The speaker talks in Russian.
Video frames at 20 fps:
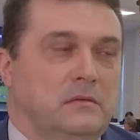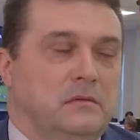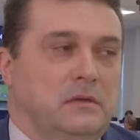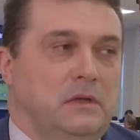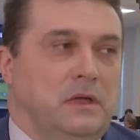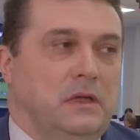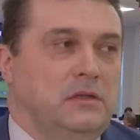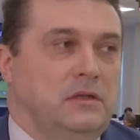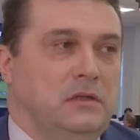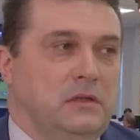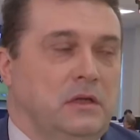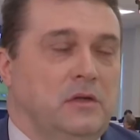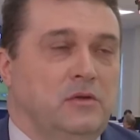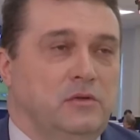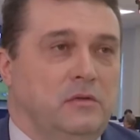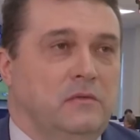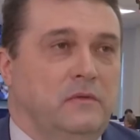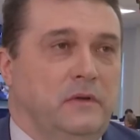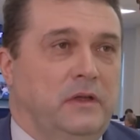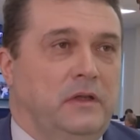Я считаю,
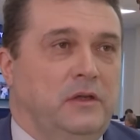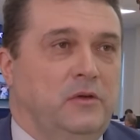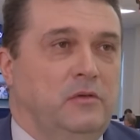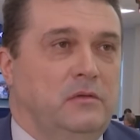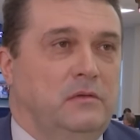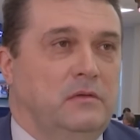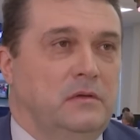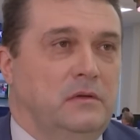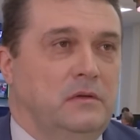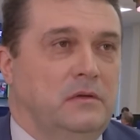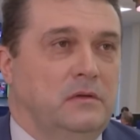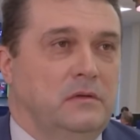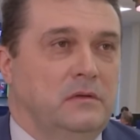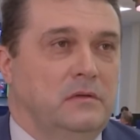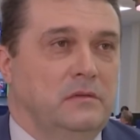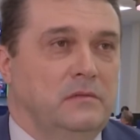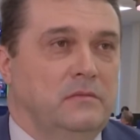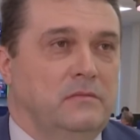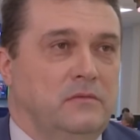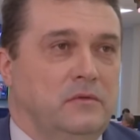что в регионах
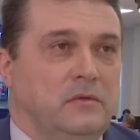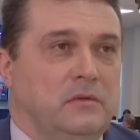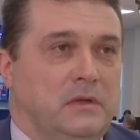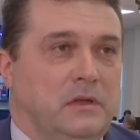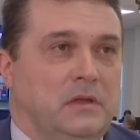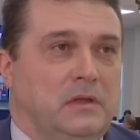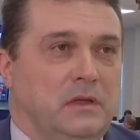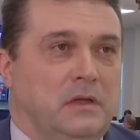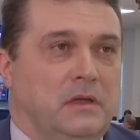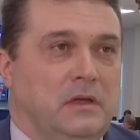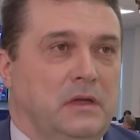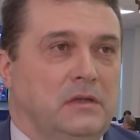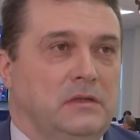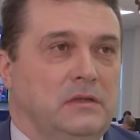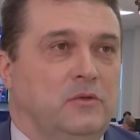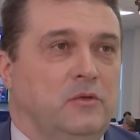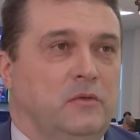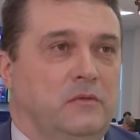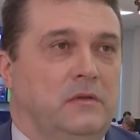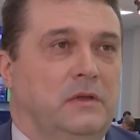вот это
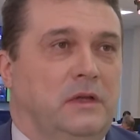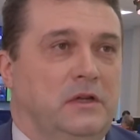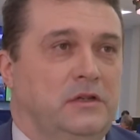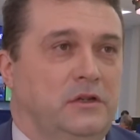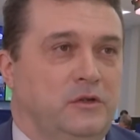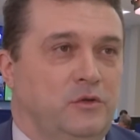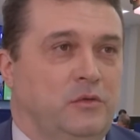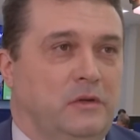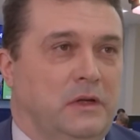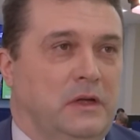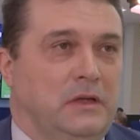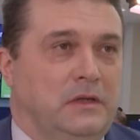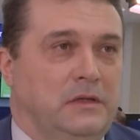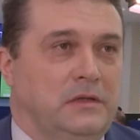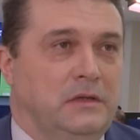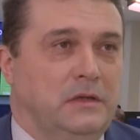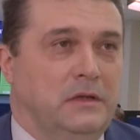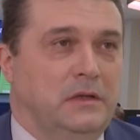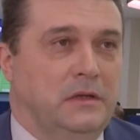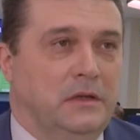основа нашей
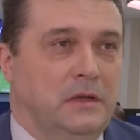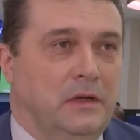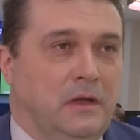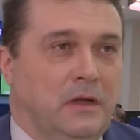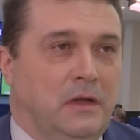журналистики.